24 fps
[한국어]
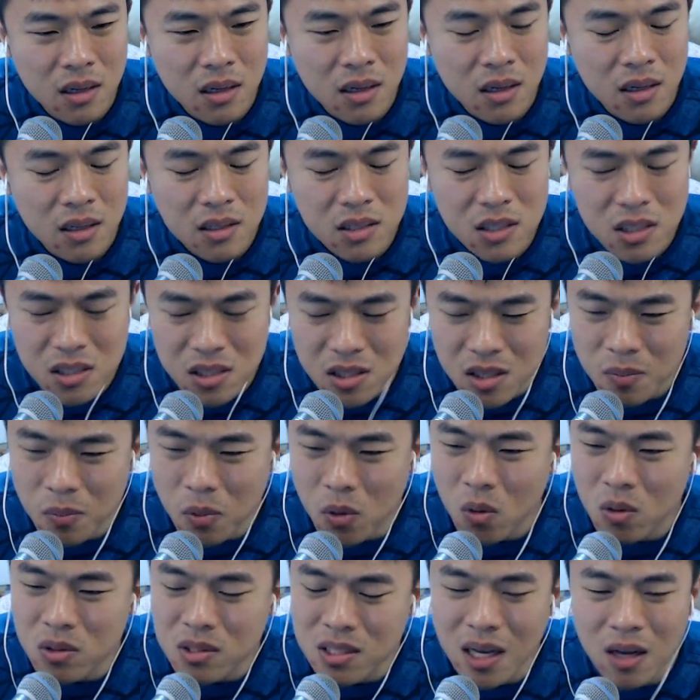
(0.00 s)
찌찌고
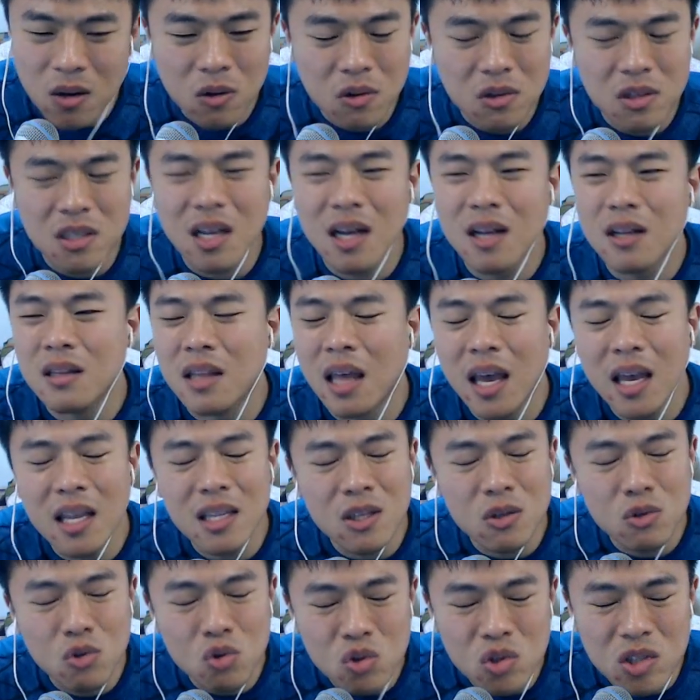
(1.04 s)
뽑고 싸우고 그러다가
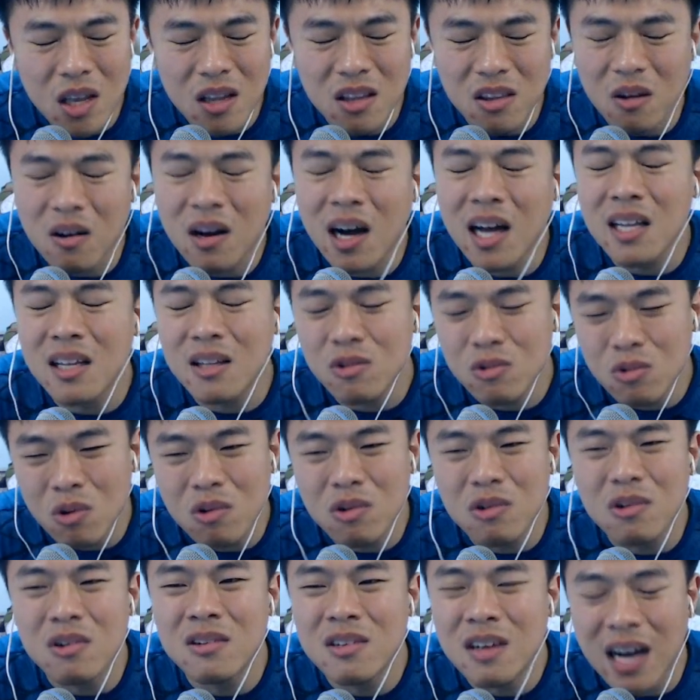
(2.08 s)
네이트 뉴스에 떡하니 뜨고
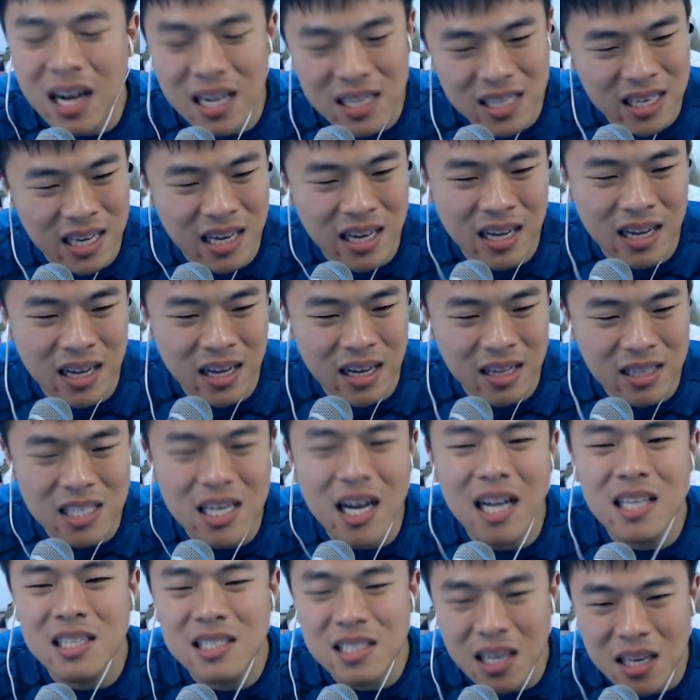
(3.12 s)
그러는 거 아니야. 니
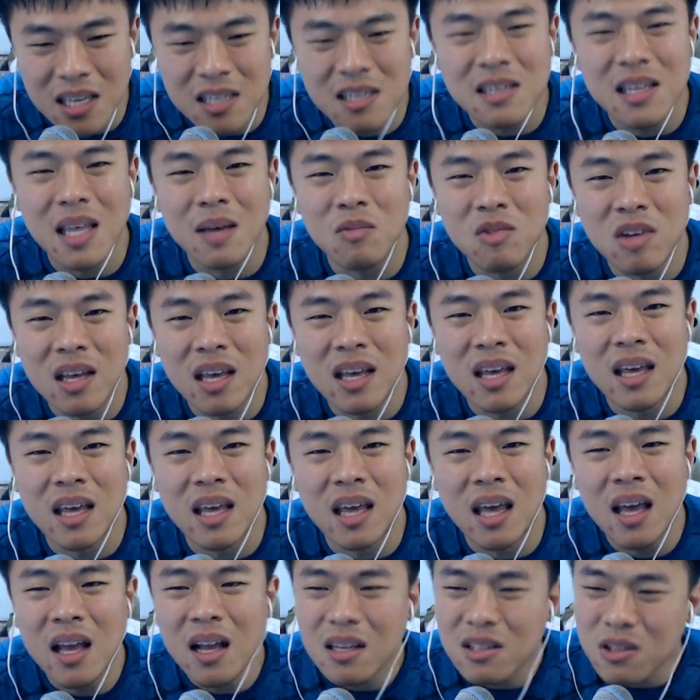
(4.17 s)
같은 새끼들 때문에
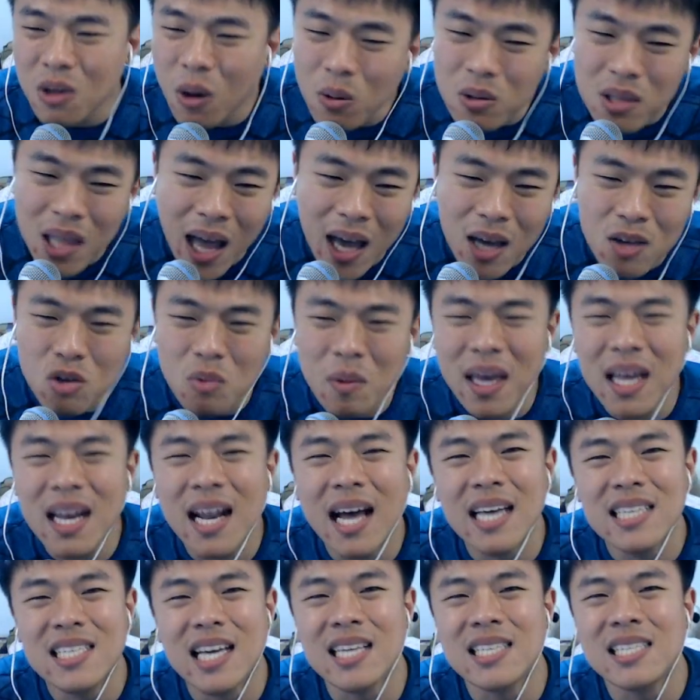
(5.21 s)
적당히 좀
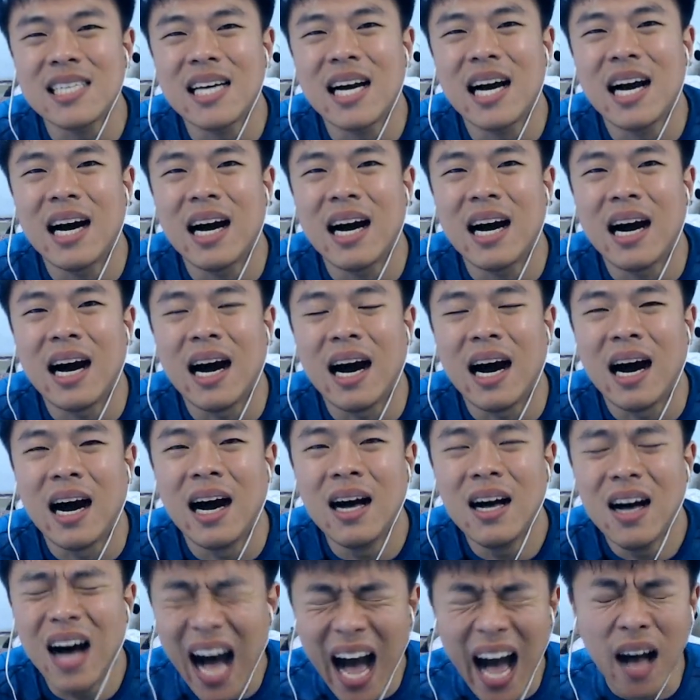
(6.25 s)
해라 이 자식아.
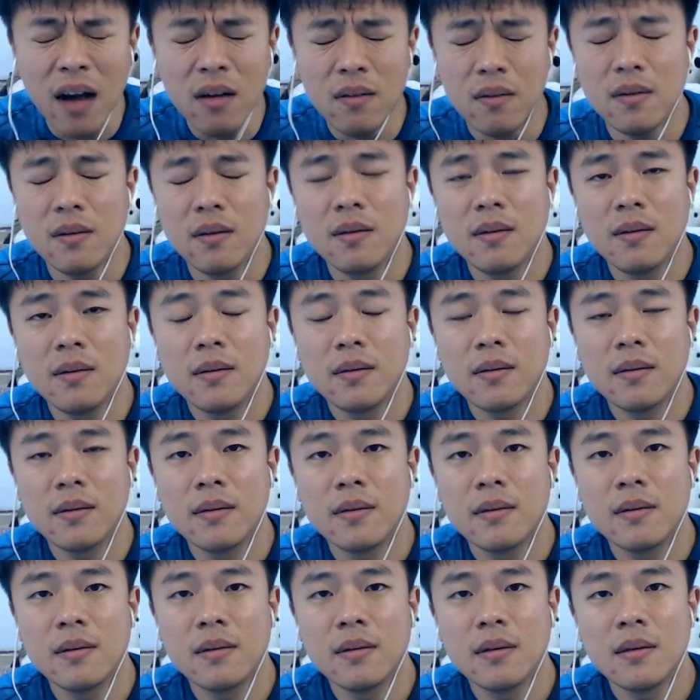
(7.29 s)
어?
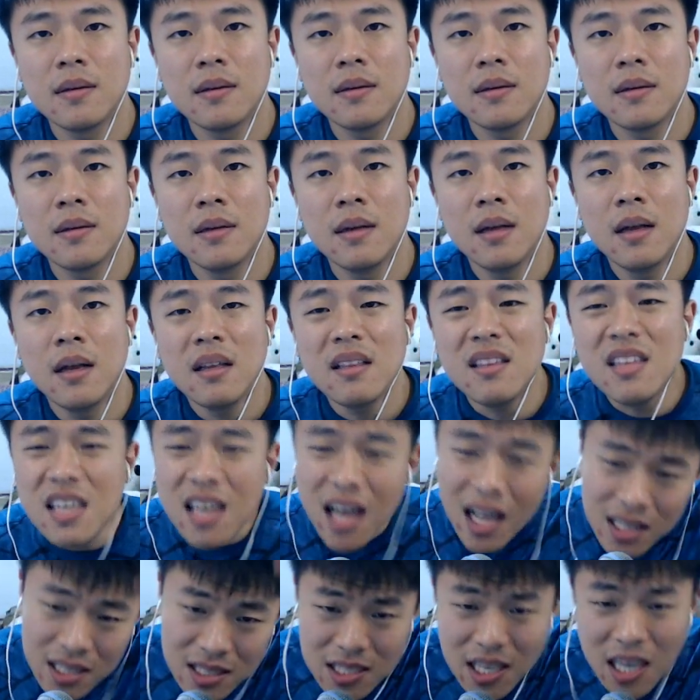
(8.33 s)
니
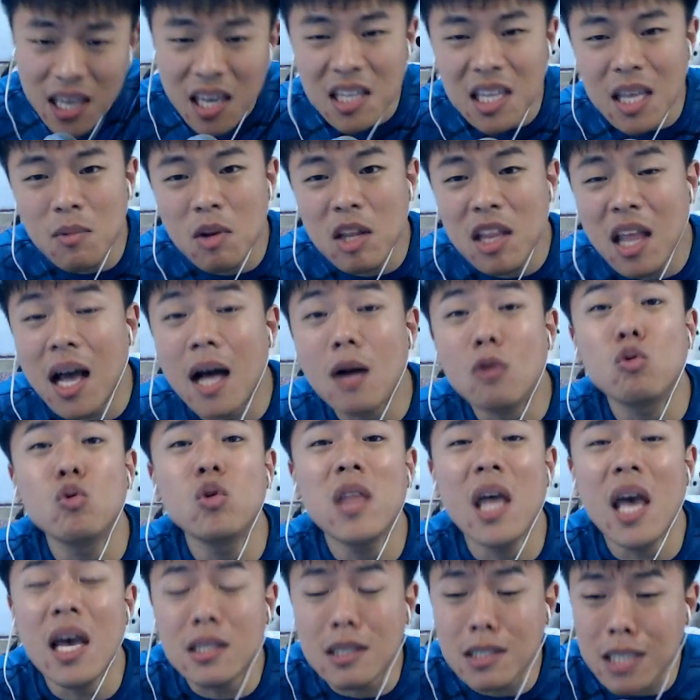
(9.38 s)
같은 새끼 때문에 내가
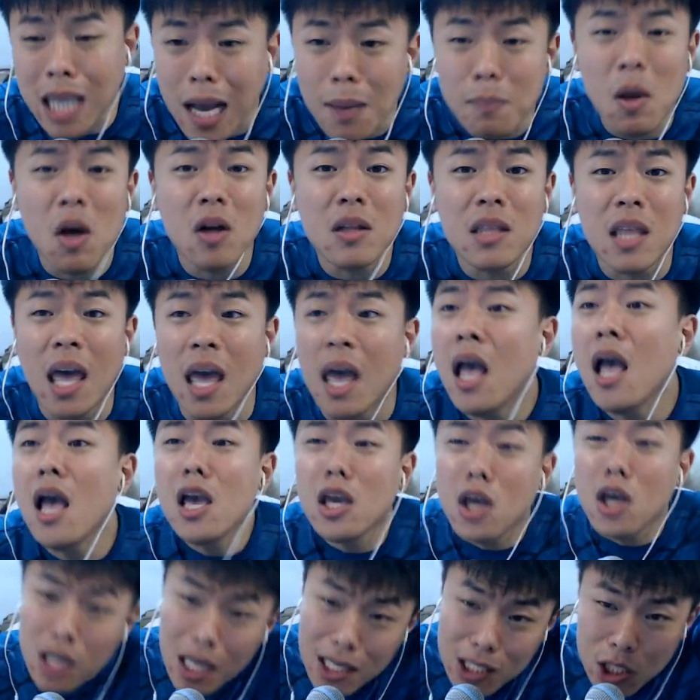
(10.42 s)
군대에서 상병 때
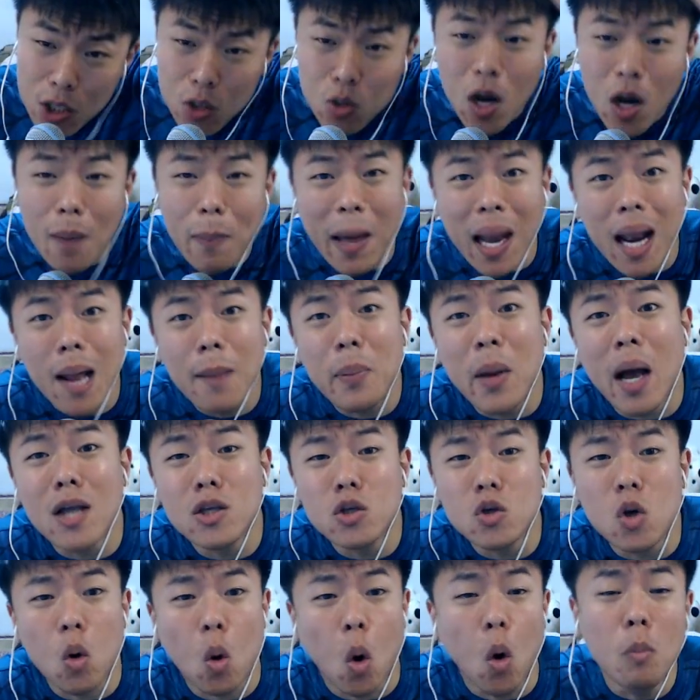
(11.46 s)
여자친구가 바람
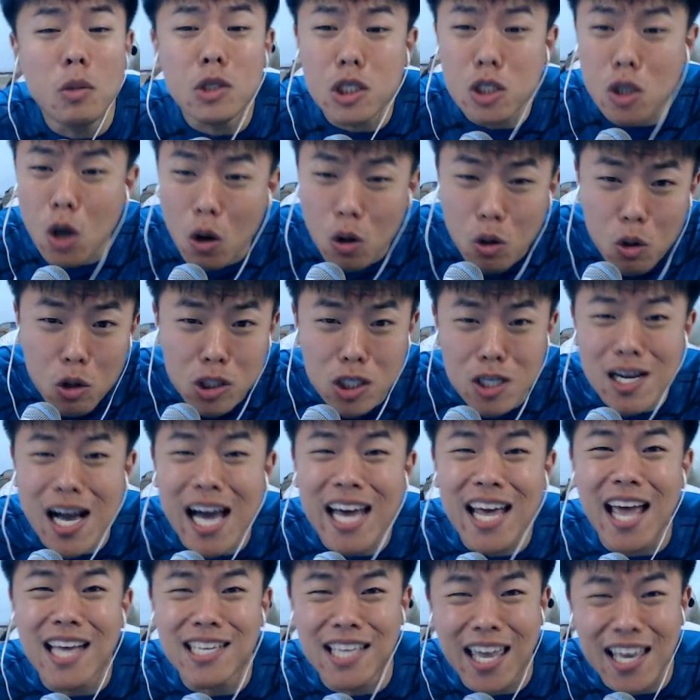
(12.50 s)
펴가지고 고무신 거꾸로 신은 거
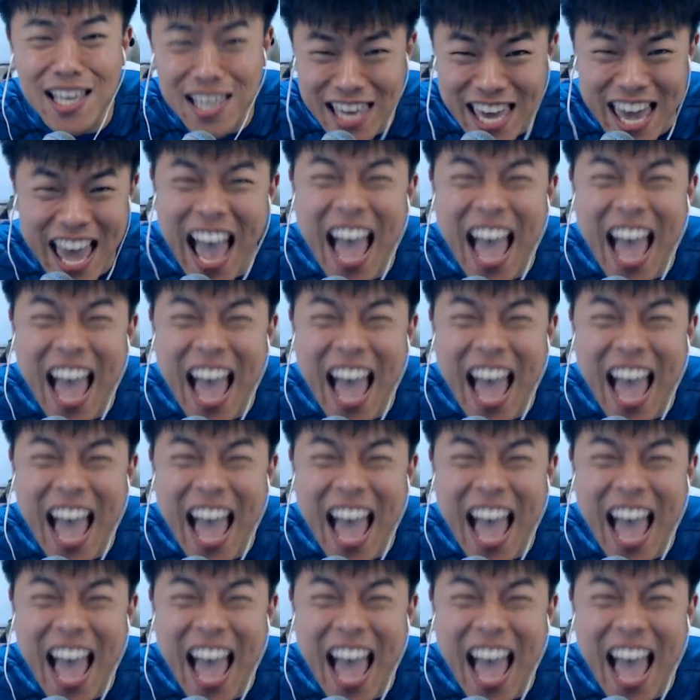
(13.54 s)
아니야 이 새끼야.